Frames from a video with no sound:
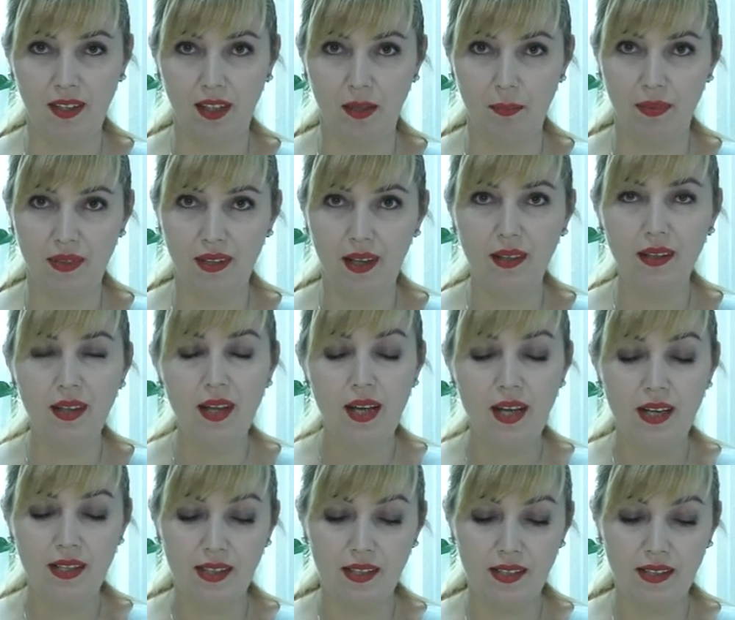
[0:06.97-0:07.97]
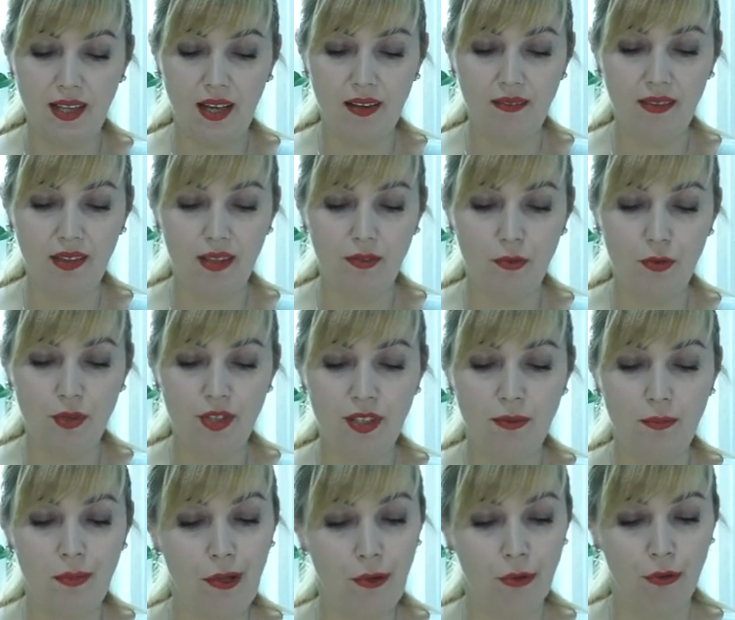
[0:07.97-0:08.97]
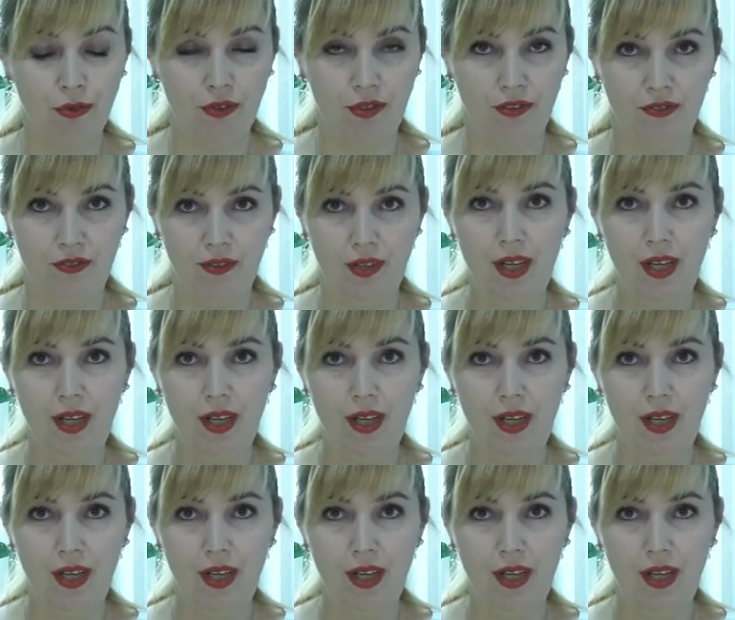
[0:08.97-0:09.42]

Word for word: капитал, составило 8 миллионов.